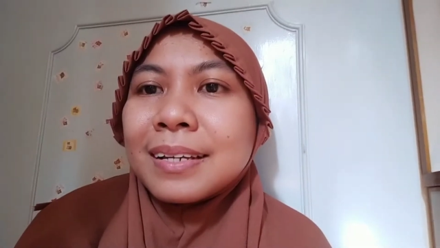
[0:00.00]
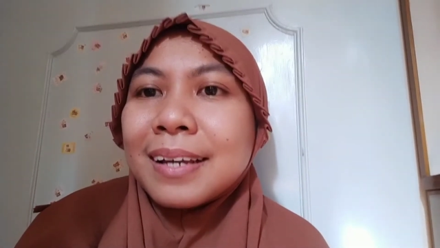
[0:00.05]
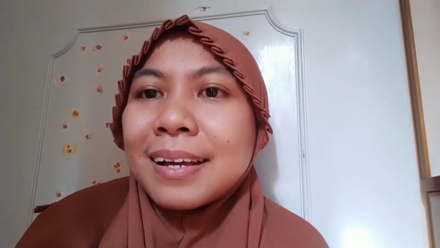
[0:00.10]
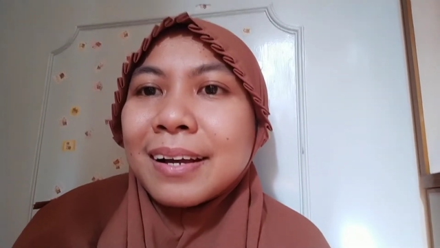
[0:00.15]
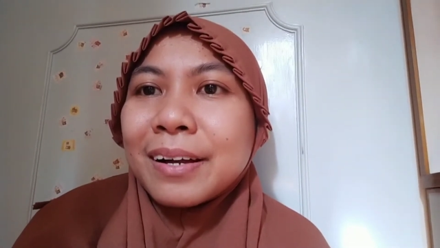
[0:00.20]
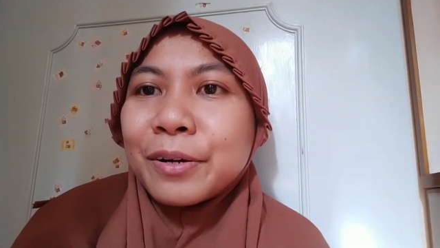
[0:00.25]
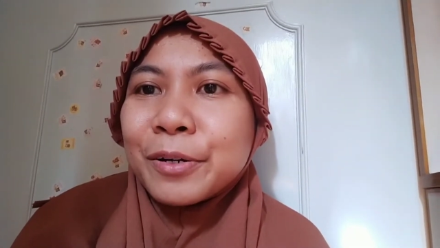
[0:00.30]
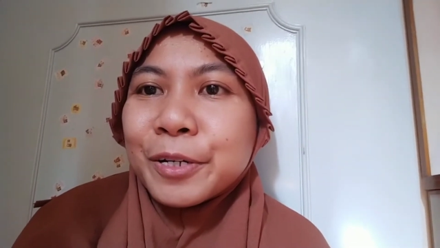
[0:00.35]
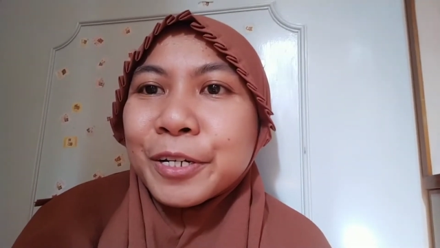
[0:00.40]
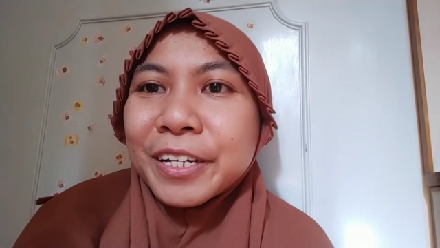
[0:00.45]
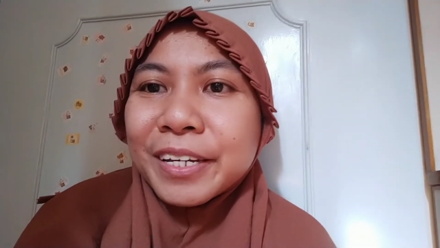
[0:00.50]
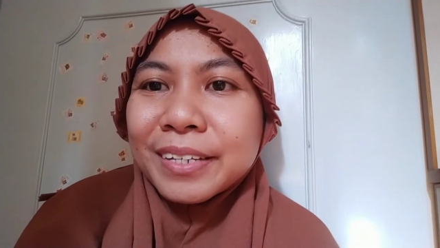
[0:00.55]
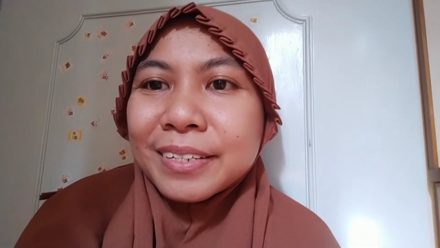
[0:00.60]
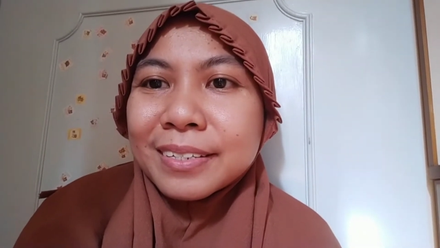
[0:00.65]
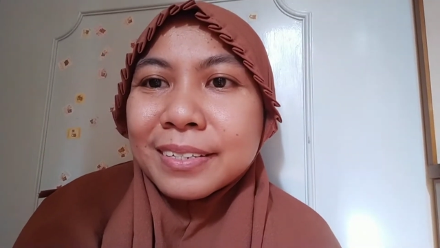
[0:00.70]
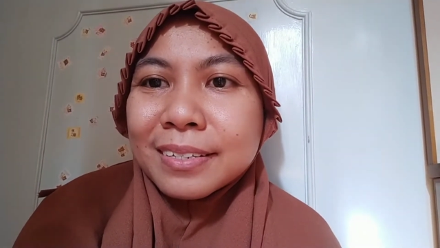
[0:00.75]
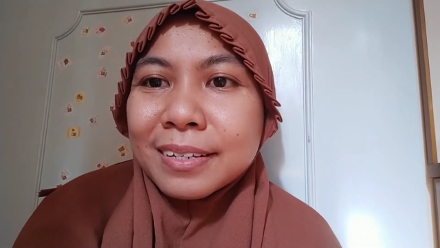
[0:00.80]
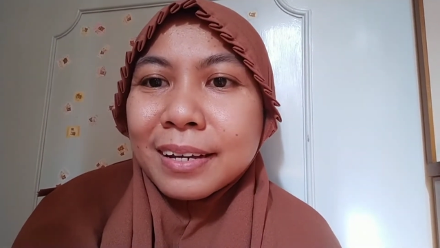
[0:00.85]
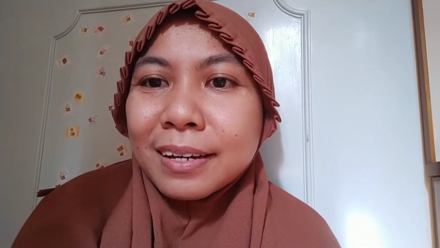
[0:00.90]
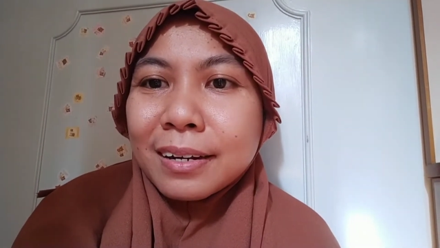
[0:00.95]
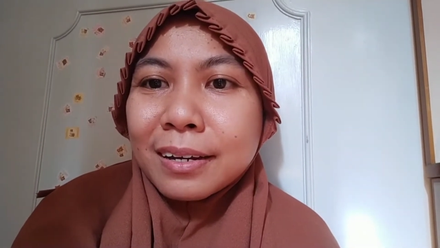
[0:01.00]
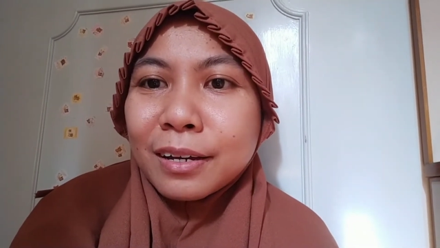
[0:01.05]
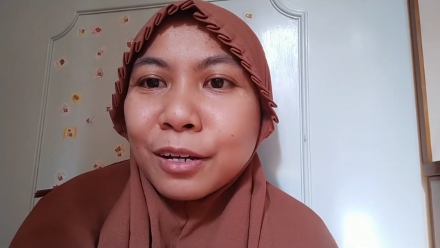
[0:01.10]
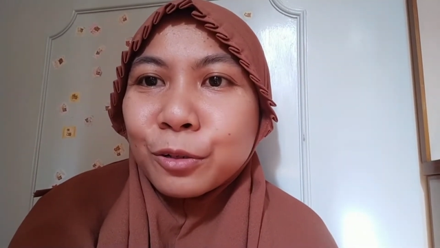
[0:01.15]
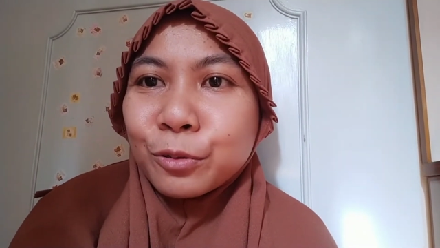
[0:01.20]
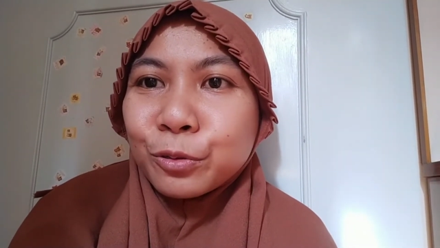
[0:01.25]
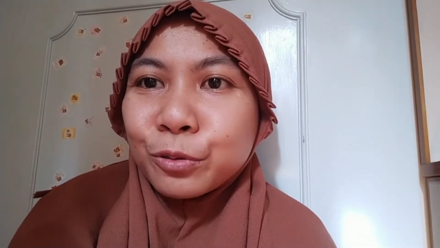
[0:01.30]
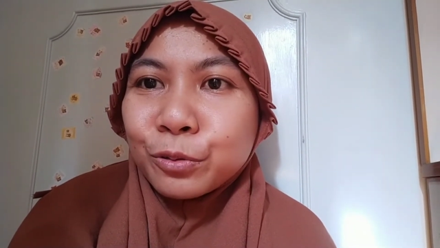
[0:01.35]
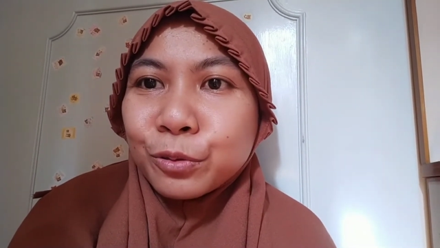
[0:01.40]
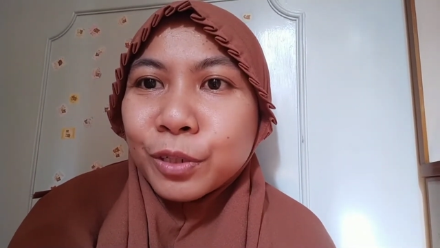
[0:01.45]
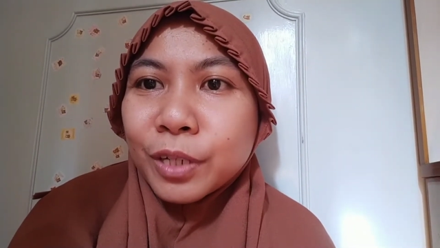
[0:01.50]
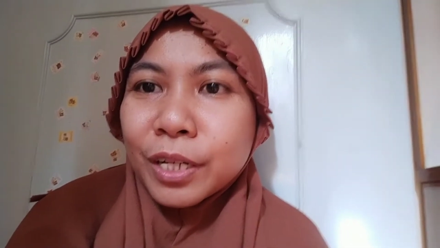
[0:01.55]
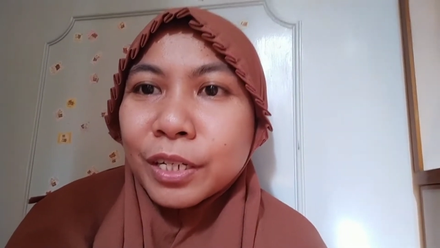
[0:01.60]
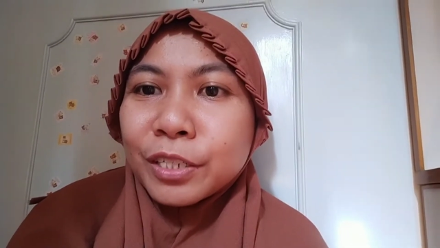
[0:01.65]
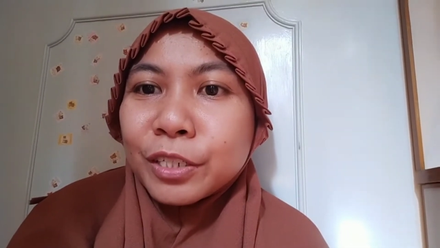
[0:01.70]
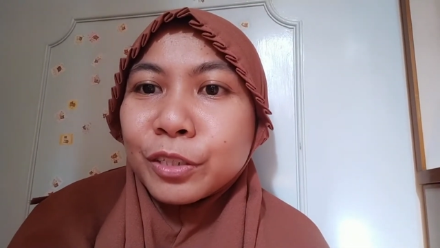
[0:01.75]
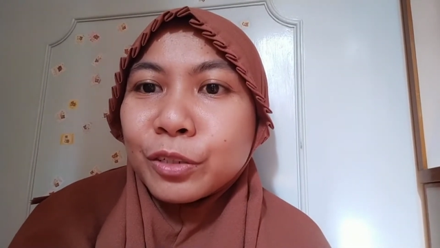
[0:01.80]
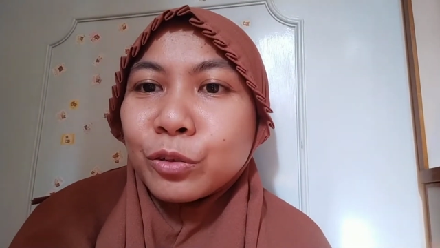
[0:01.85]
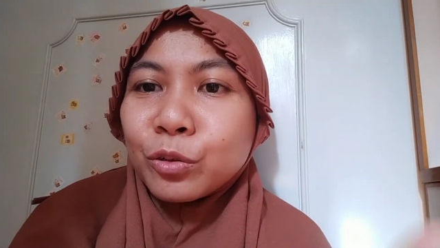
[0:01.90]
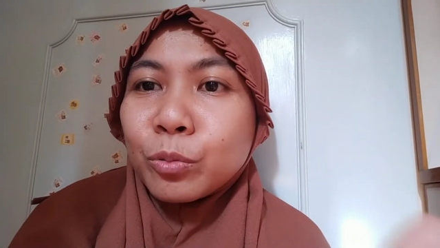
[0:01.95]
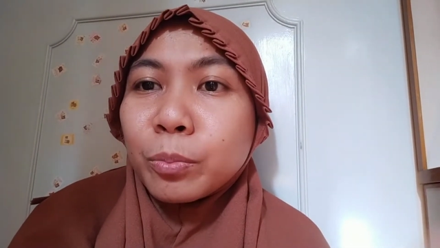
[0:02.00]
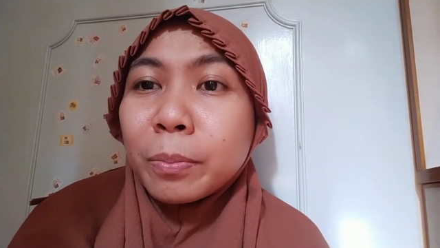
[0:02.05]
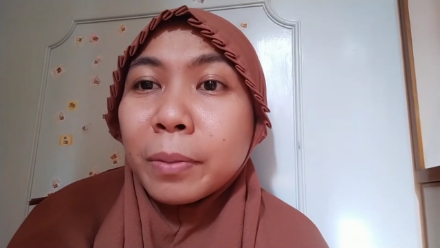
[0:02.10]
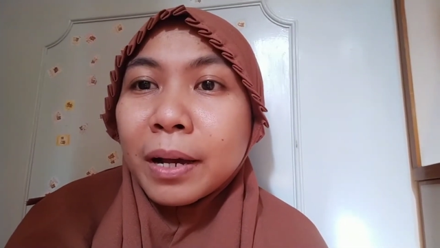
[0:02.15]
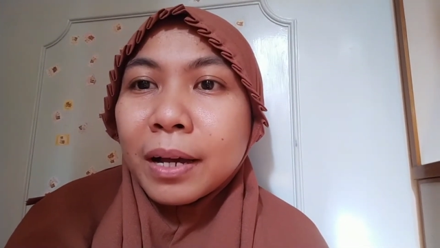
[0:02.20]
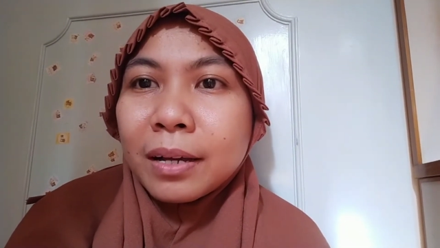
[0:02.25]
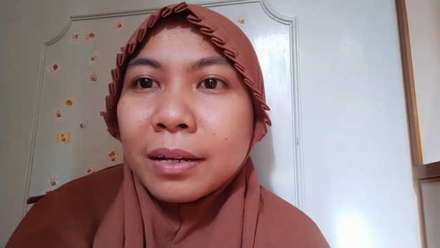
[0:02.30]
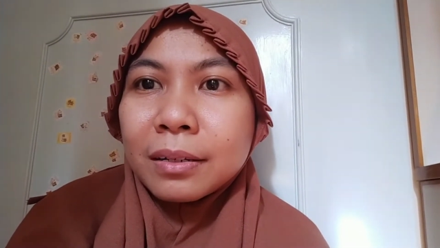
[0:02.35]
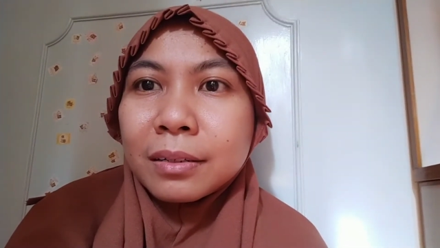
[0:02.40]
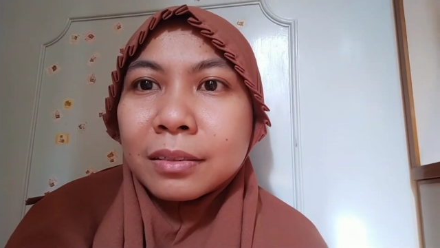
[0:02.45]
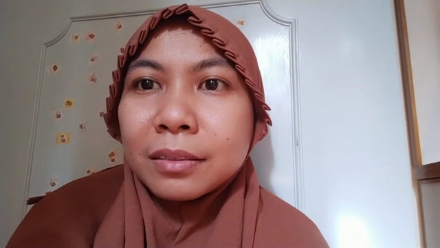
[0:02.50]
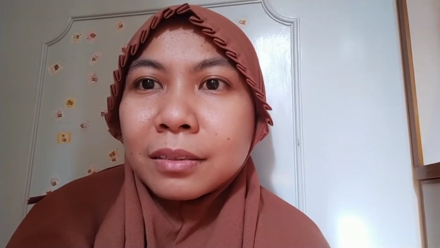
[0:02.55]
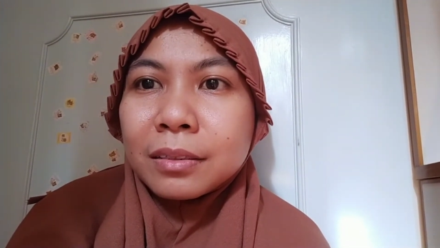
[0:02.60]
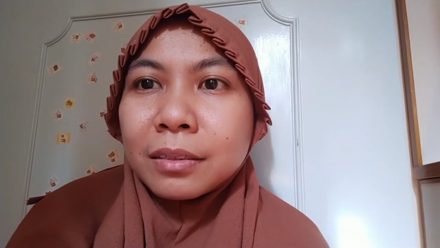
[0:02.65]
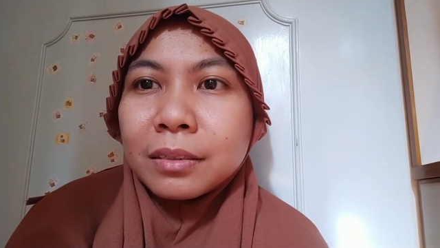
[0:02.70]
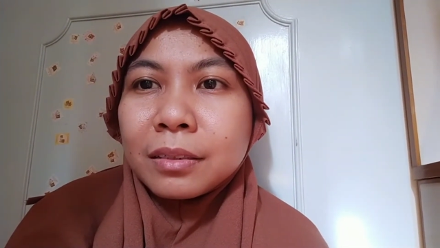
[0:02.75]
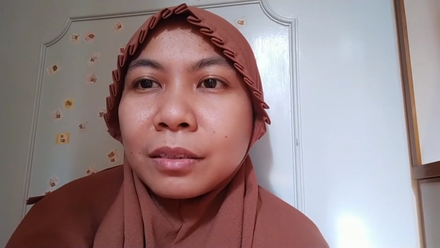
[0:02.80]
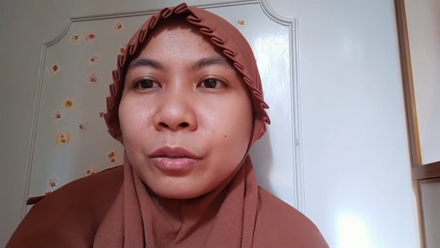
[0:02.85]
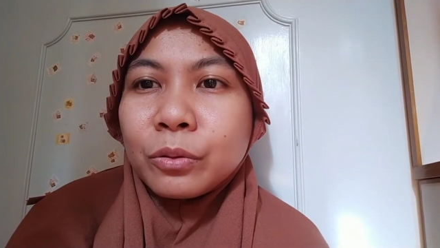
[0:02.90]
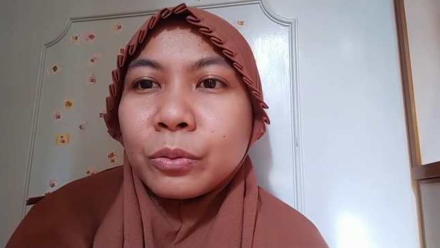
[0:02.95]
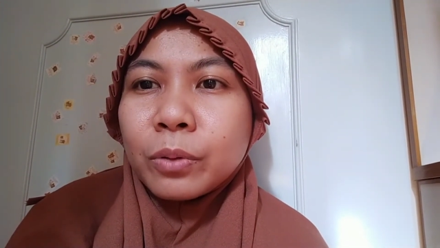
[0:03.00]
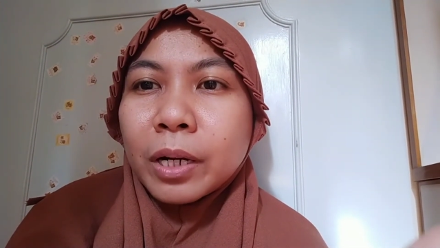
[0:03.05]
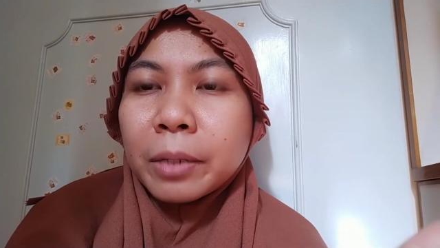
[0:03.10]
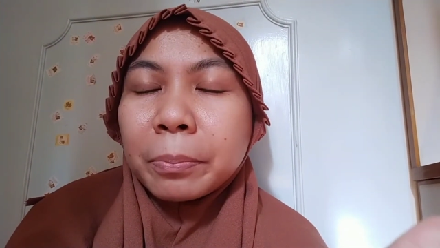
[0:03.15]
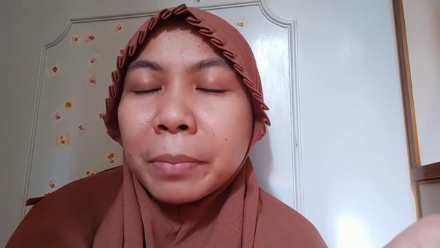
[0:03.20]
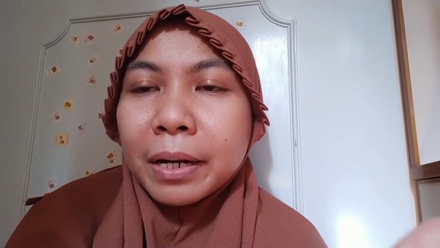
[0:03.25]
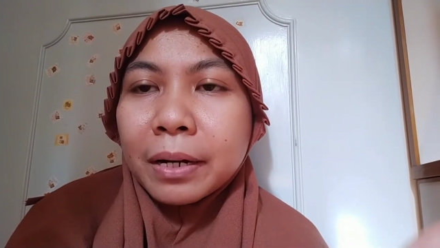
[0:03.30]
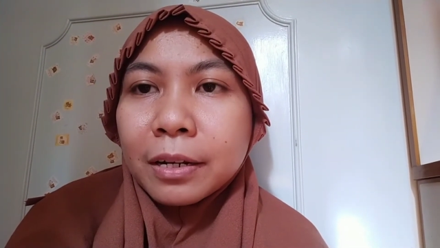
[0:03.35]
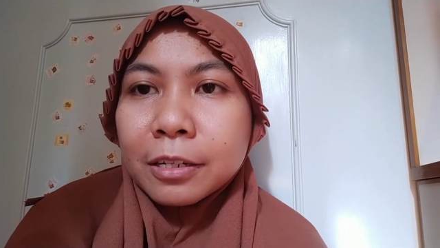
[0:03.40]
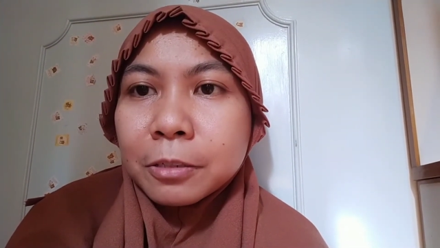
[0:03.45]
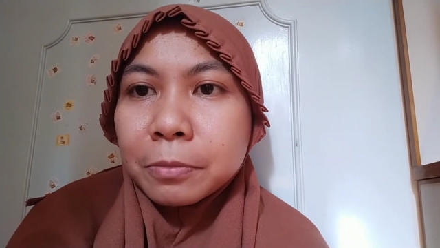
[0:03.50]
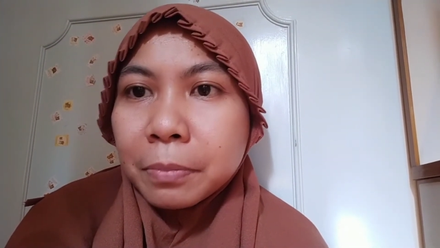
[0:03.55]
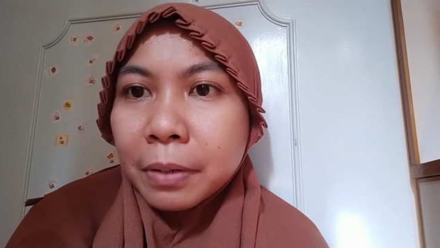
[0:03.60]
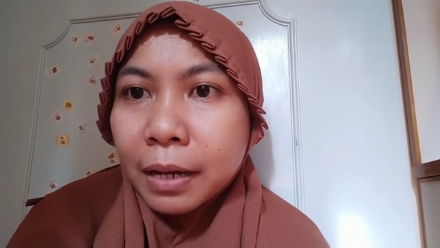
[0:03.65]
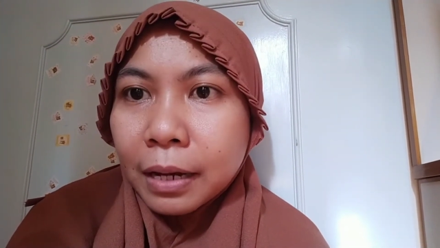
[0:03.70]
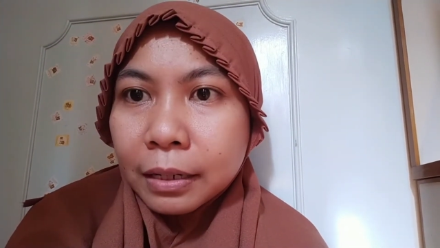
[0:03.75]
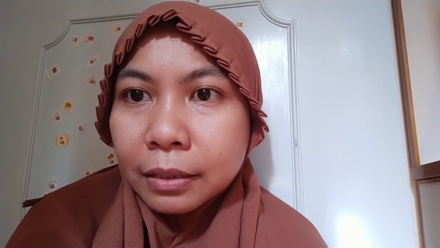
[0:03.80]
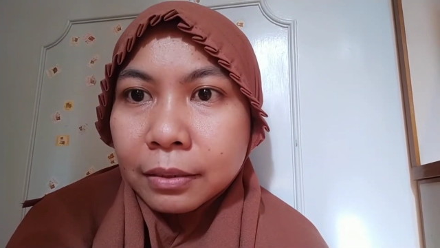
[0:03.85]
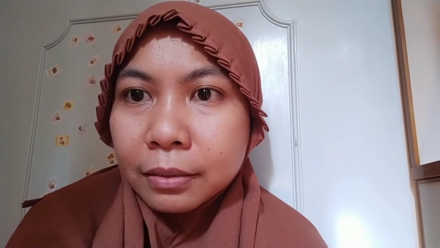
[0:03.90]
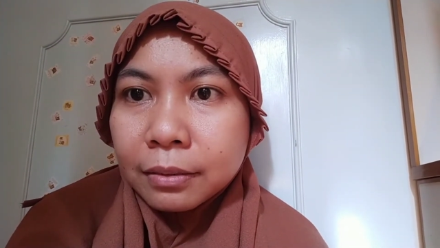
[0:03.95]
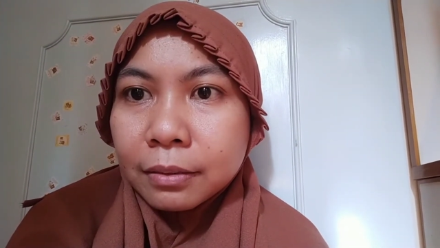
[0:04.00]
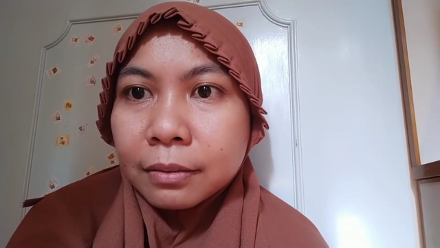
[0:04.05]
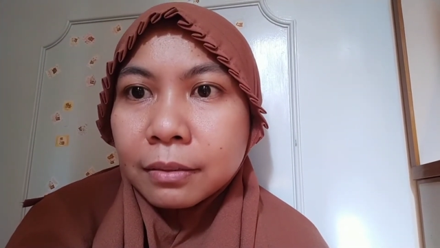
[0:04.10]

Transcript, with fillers: Oke, sekarang aku sudah di rumah, di luar panas banget.